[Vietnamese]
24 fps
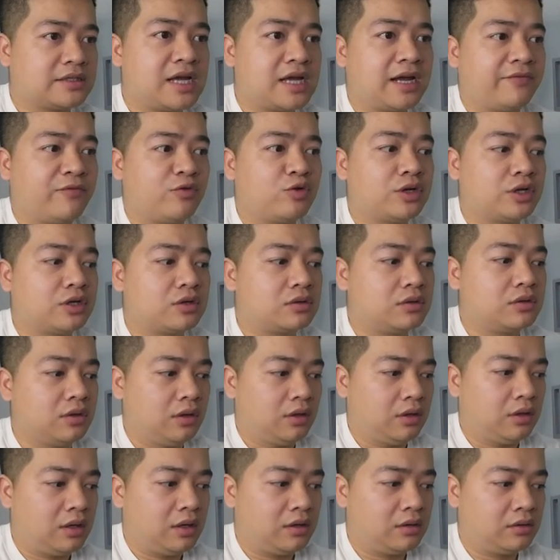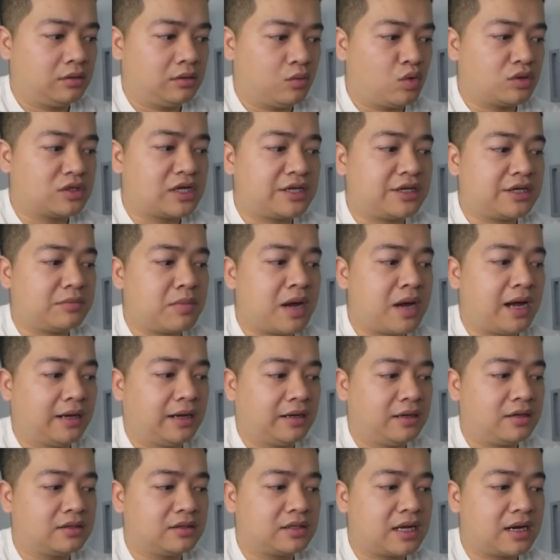giải vô địch quốc gia Nhật Bản
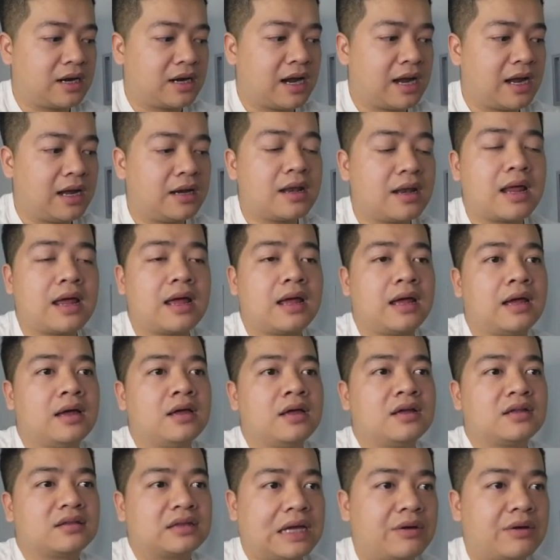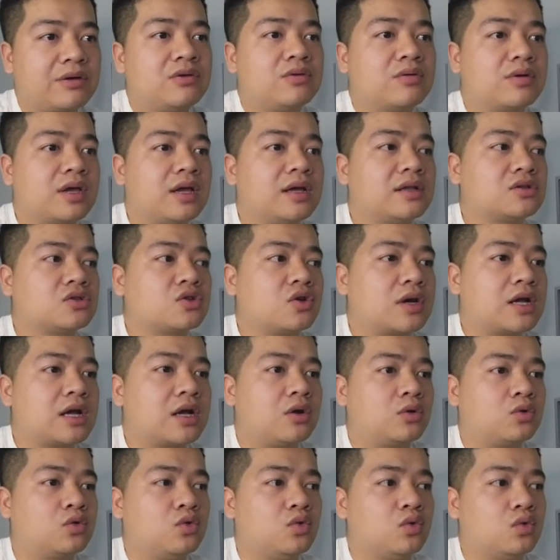ấy, người ta khá là tạo điều kiện cho các
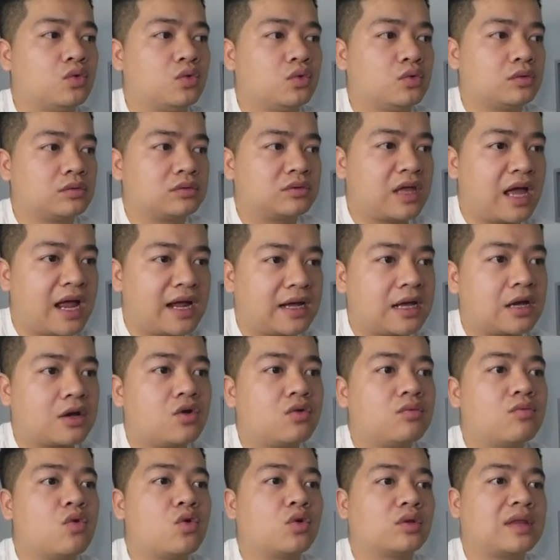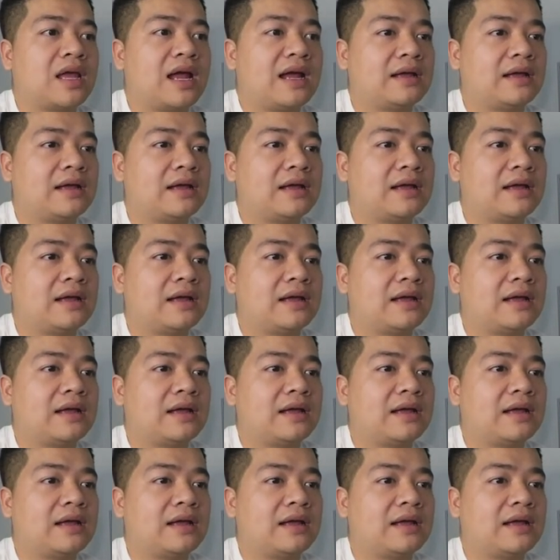cầu thủ tại các câu lạc bộ